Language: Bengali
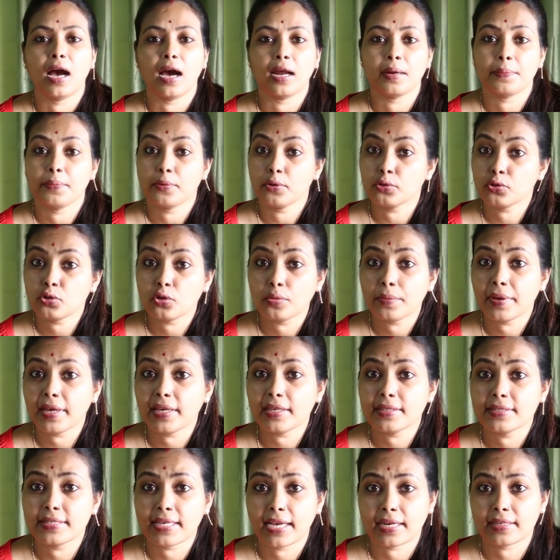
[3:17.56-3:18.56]
আর
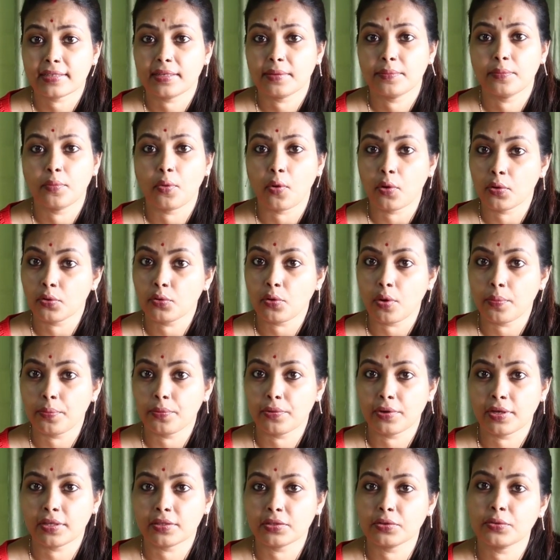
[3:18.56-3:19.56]
প্রথমেই যে একটা বড়
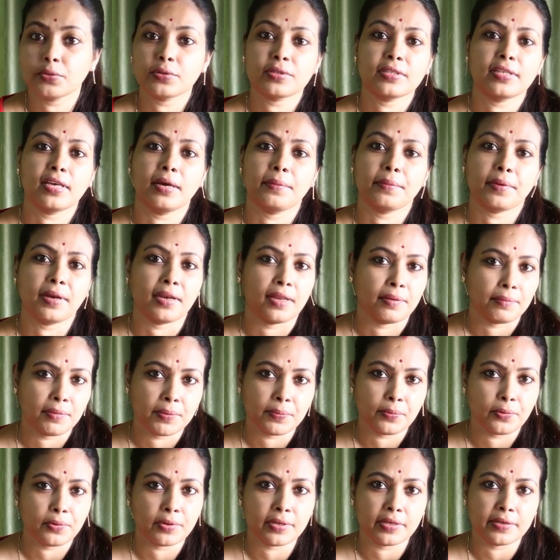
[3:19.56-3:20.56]
অপরাধ করতে আমরা
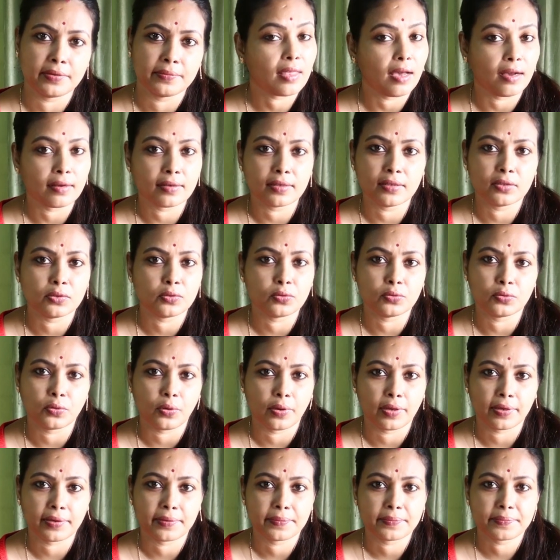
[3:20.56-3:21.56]
নেমে পড়ি তা কিন্তু
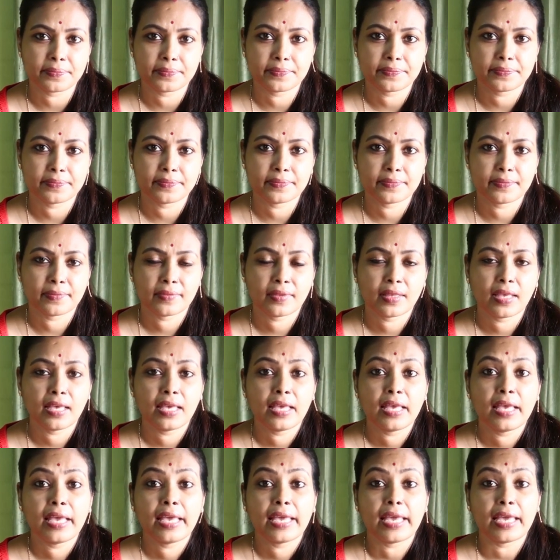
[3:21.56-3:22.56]
নয়
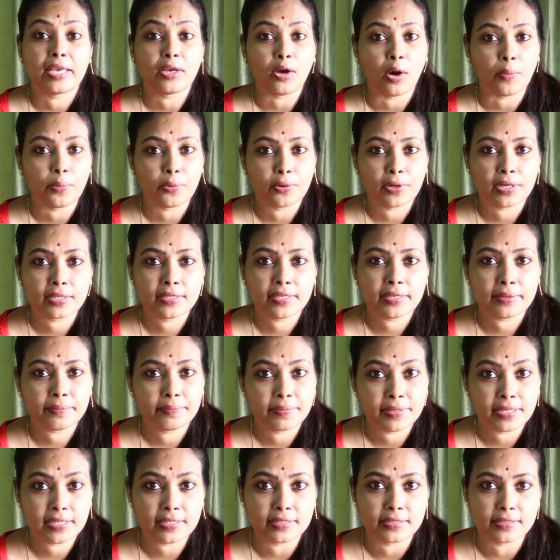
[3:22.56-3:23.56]
এই অপরাধের
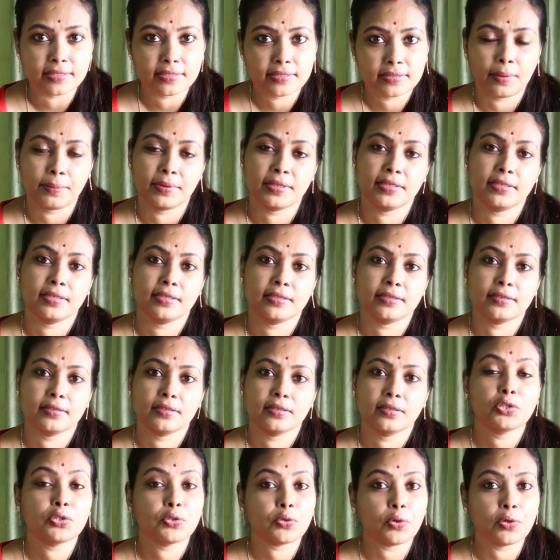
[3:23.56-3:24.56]
বীজ আমাদের
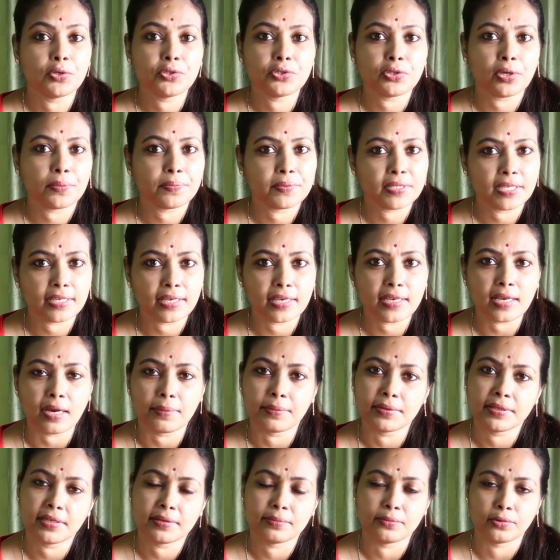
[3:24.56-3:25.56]
শৈশব থেকেই
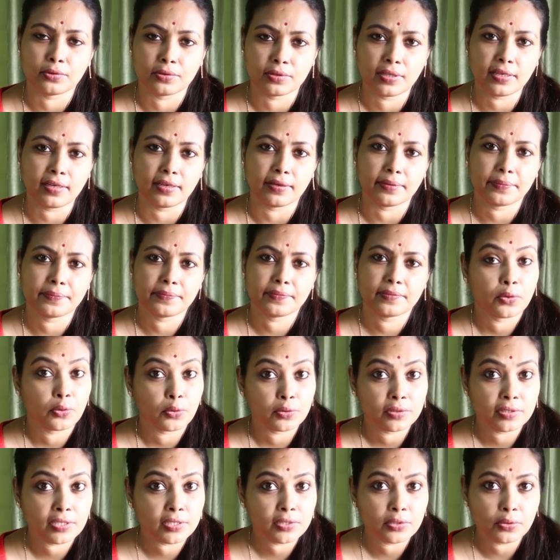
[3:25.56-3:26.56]
আমাদের মধ্যে
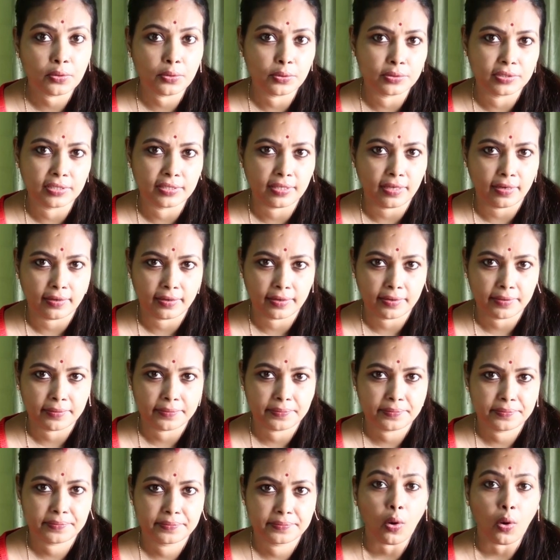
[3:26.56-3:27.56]
গ্রথিত হতে থাকে
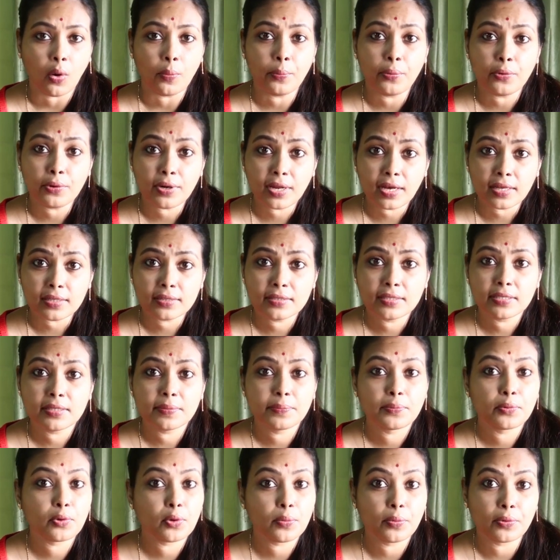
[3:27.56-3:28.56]
অপরাধ
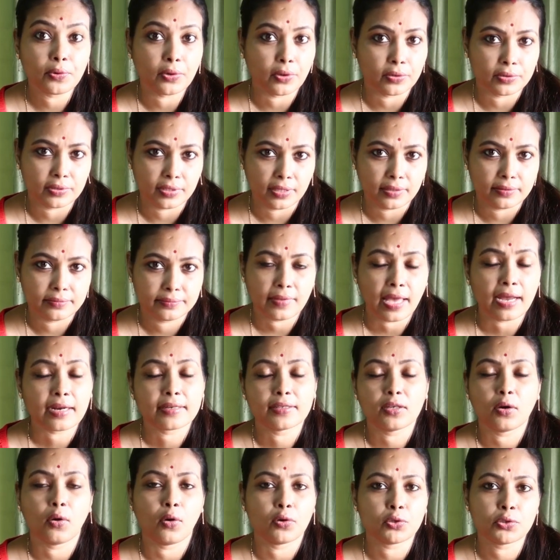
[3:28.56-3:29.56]
প্রবণতা
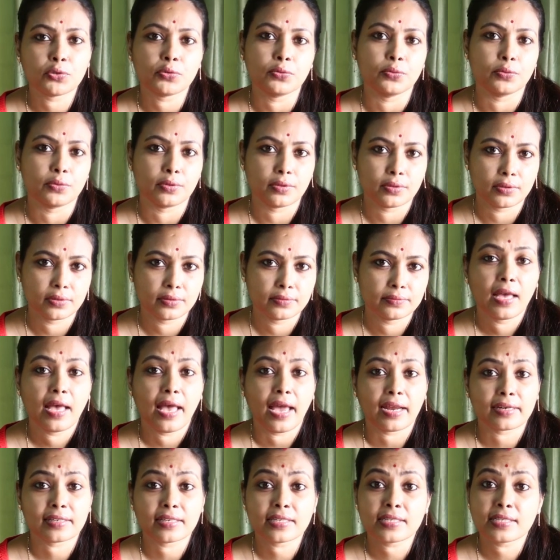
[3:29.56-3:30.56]
একটা অসুখ
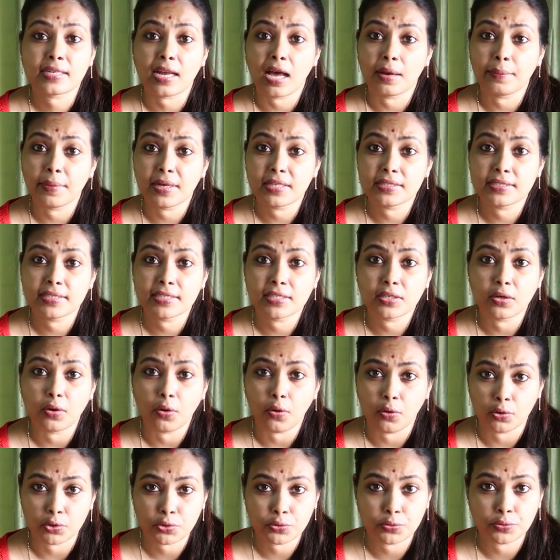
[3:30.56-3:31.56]
একটা সামাজিক
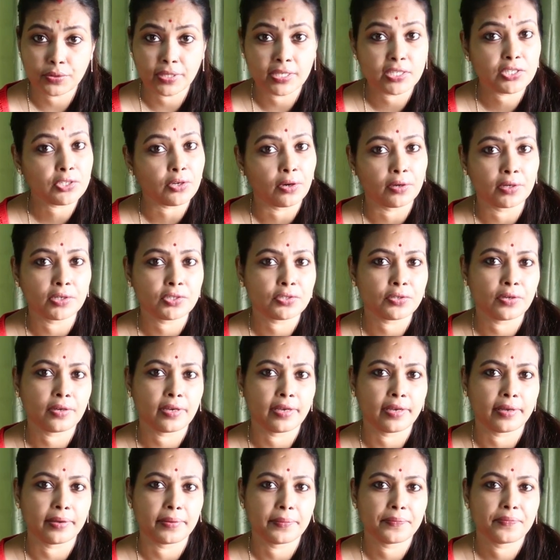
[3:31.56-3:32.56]
অসুখের সঙ্গে
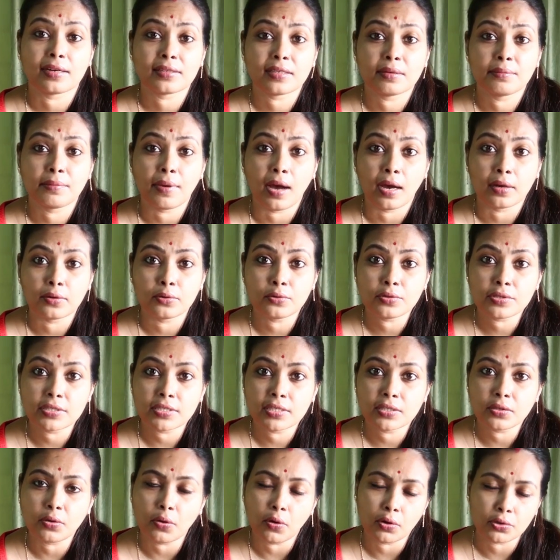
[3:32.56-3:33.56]
সঙ্গে একটা
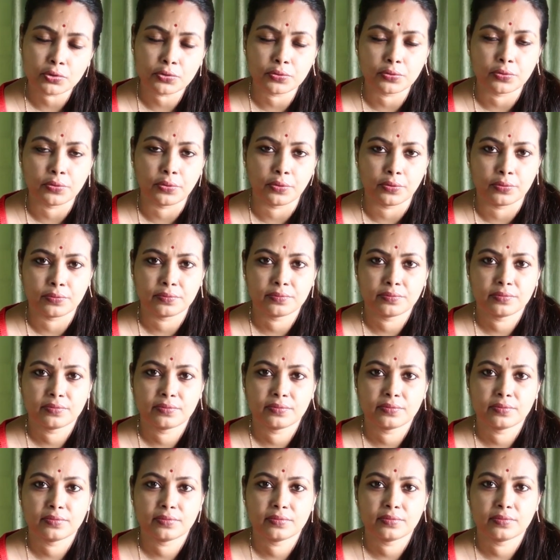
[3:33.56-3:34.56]
মানসিক অসুখও
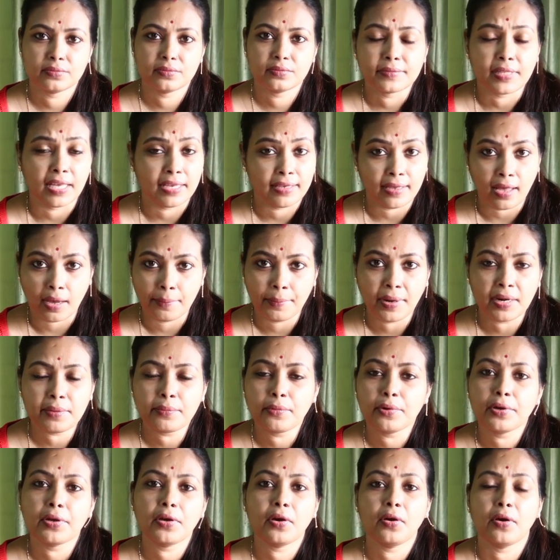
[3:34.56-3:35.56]
তাই আমার
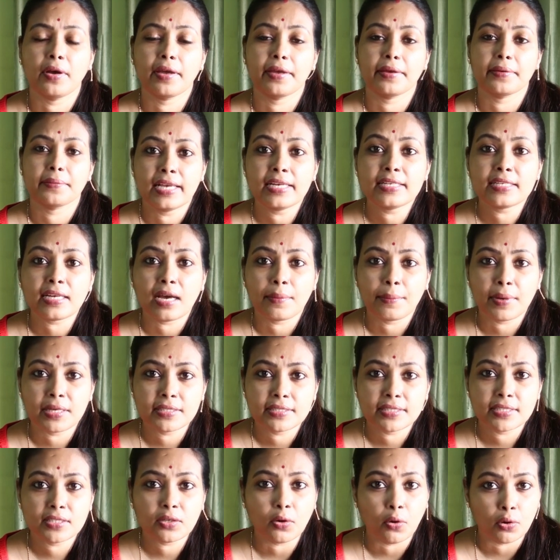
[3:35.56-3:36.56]
মনে হয় এই
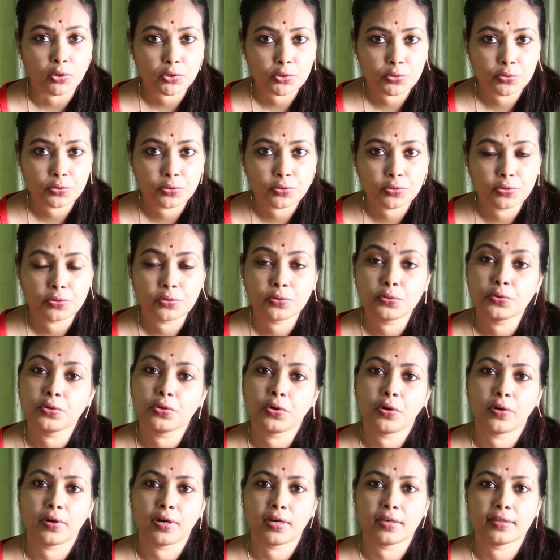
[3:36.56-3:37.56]
সামাজিক অসুখ দূর
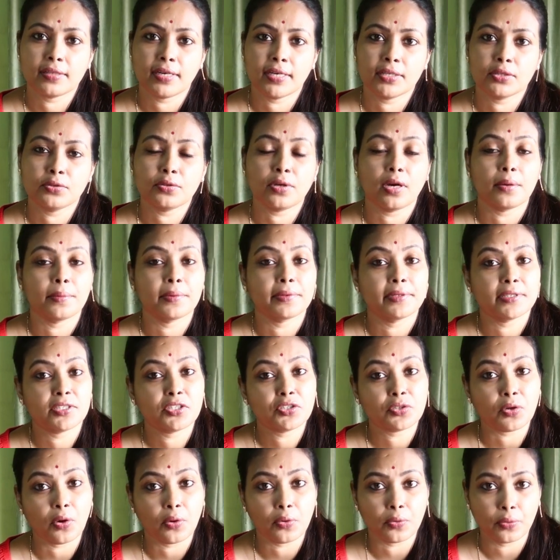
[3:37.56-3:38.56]
করার দায়িত্ব আমাদের
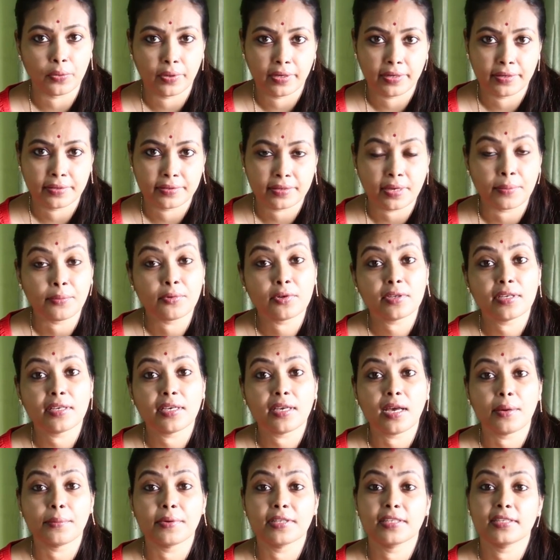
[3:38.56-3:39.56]
সকলের এমনকি
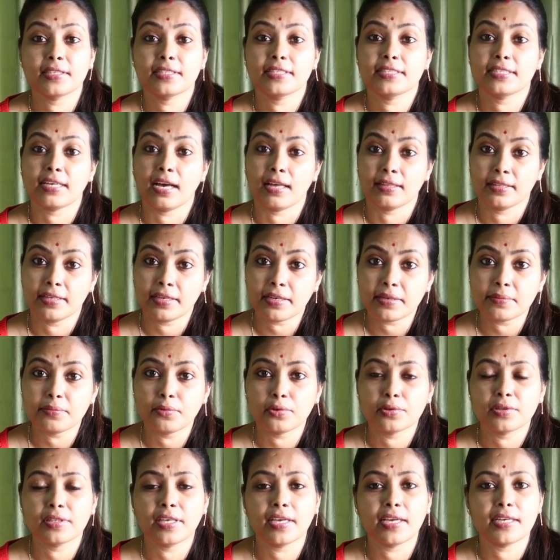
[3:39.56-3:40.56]
আমাদের যাদের
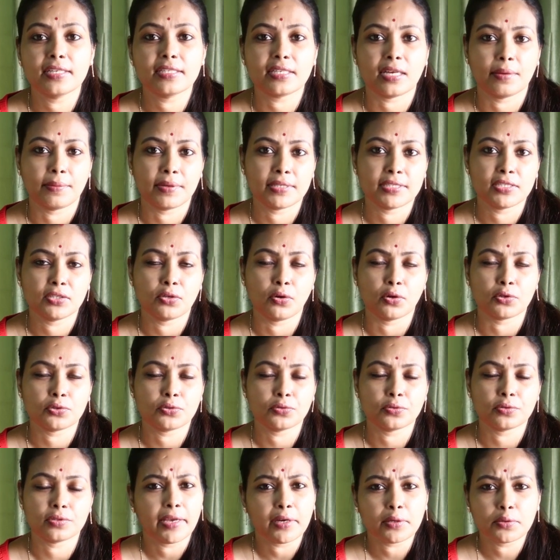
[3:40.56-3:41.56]
মধ্যে এই সামাজিক
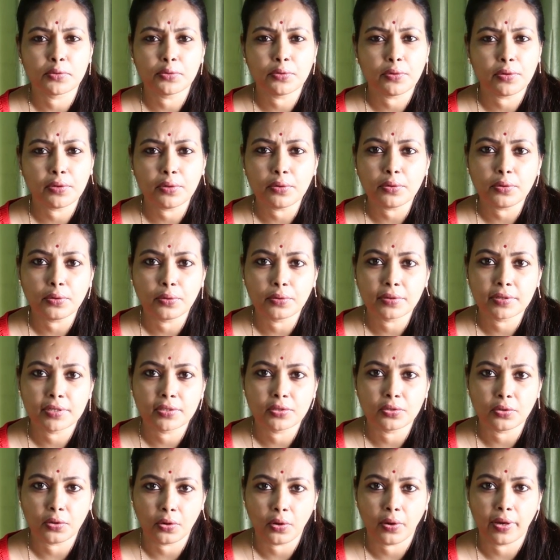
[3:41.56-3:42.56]
অসুখ একটু হলেও
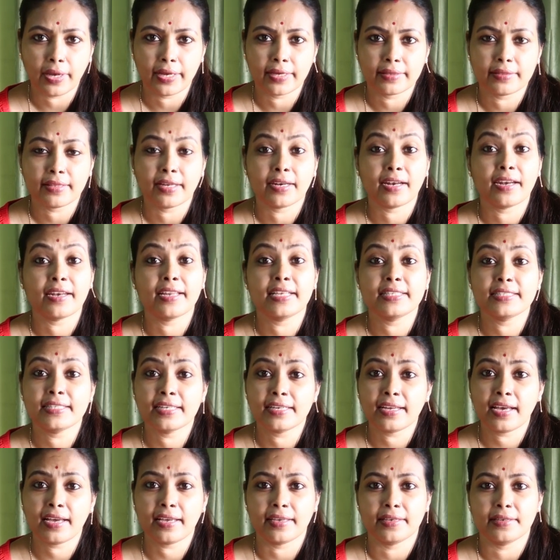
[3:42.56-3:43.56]
লক্ষিত হয় তারা
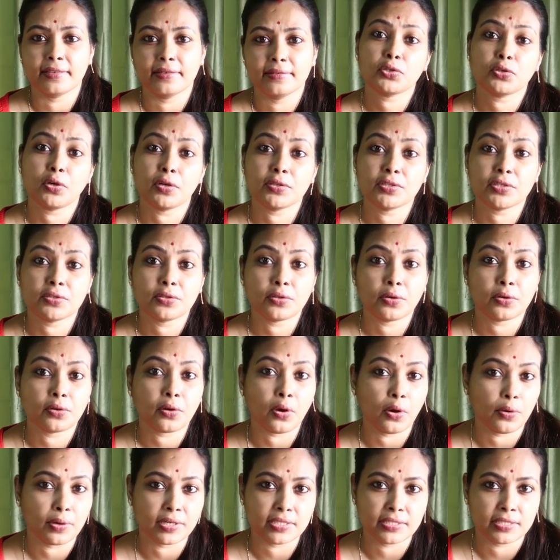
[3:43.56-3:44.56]
নিজেরাই সচেতন
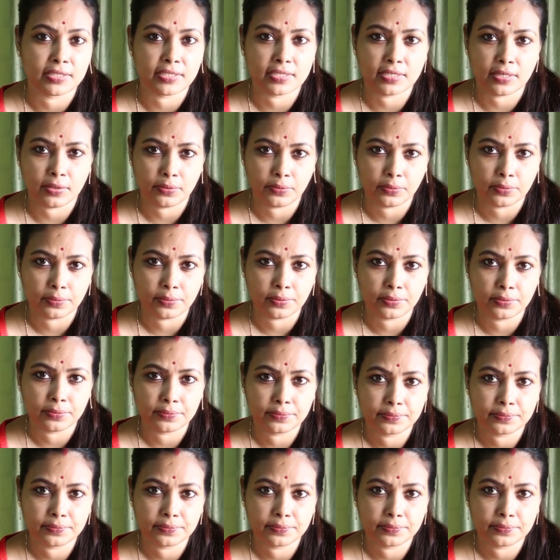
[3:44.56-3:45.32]
হওয়ার চেষ্টা করব।